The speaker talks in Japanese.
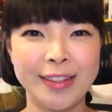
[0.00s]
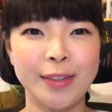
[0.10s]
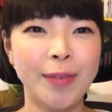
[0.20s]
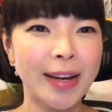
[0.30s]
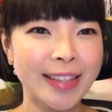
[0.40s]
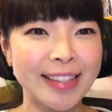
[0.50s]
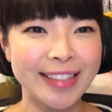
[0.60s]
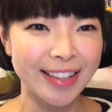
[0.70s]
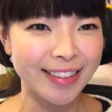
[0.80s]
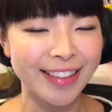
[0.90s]
んです毎
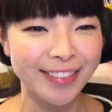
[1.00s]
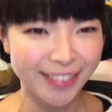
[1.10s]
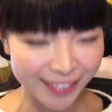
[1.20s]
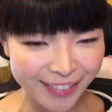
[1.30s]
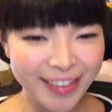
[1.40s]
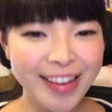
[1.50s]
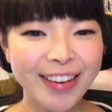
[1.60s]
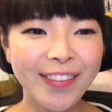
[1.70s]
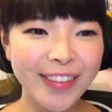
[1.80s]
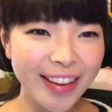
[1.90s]
日やってると
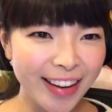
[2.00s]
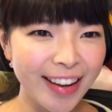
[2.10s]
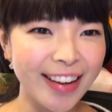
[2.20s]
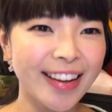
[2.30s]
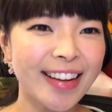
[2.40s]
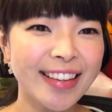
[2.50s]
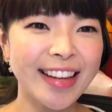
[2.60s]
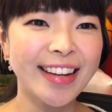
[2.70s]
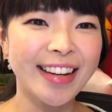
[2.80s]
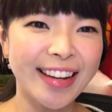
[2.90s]
これ
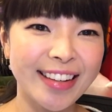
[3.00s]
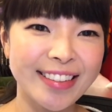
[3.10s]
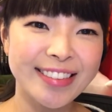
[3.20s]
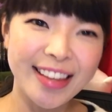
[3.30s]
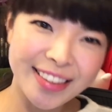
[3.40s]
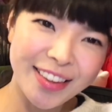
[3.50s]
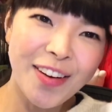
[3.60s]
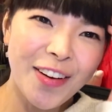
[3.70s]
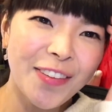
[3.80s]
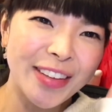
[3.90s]
がなんか洗脳
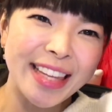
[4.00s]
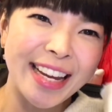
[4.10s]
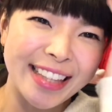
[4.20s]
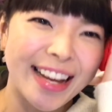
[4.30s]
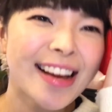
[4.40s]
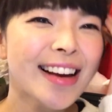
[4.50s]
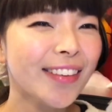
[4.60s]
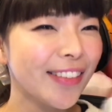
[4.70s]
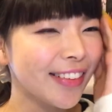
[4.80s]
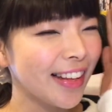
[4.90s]
みたいな
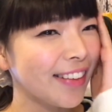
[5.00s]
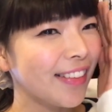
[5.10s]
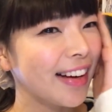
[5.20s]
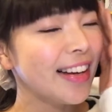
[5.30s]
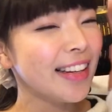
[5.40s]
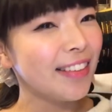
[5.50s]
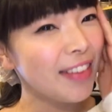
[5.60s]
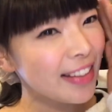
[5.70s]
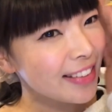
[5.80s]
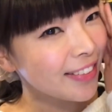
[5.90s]
ことなのか
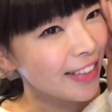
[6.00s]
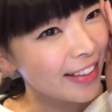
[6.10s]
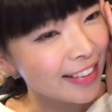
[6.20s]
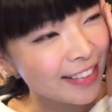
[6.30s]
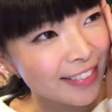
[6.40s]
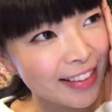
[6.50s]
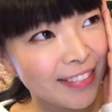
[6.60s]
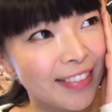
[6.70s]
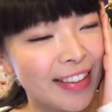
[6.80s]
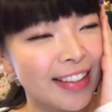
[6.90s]
イメージトレーニングな
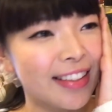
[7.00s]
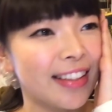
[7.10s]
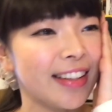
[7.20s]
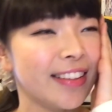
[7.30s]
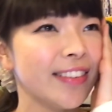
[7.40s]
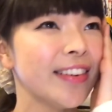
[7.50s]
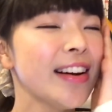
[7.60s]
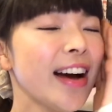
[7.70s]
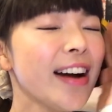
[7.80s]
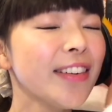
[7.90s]
のか分かんないけどあ
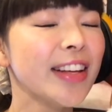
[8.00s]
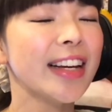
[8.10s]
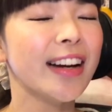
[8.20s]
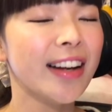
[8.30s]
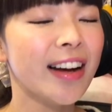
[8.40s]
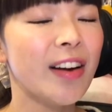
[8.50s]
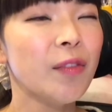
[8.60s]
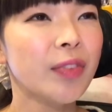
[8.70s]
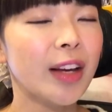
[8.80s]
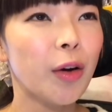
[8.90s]
る日から
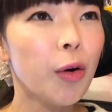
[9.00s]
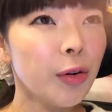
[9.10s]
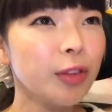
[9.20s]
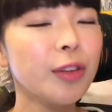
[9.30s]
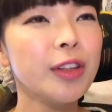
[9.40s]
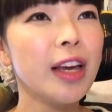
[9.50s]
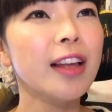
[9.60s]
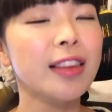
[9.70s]
なんか本当に